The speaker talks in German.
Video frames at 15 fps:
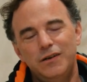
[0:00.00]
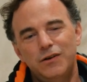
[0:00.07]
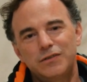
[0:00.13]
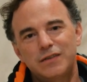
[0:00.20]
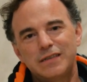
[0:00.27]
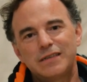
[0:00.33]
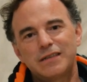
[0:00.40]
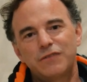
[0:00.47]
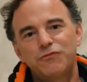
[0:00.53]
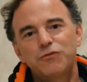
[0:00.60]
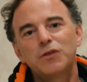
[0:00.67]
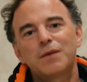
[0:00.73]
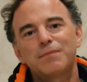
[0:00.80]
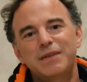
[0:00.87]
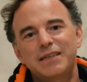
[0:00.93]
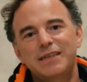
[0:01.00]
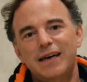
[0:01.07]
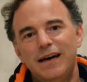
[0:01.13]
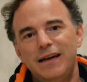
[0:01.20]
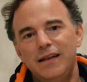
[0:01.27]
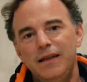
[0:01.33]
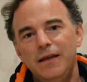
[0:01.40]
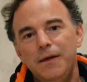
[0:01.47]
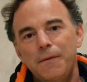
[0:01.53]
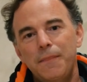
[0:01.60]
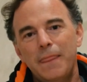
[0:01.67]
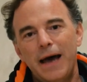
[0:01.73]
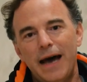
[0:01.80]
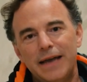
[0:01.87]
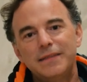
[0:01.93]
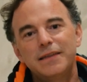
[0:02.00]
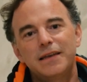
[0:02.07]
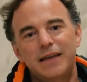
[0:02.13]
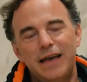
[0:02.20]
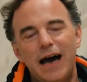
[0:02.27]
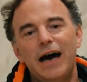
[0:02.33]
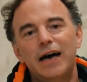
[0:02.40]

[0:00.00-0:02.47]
Und das ist eine fundamental andere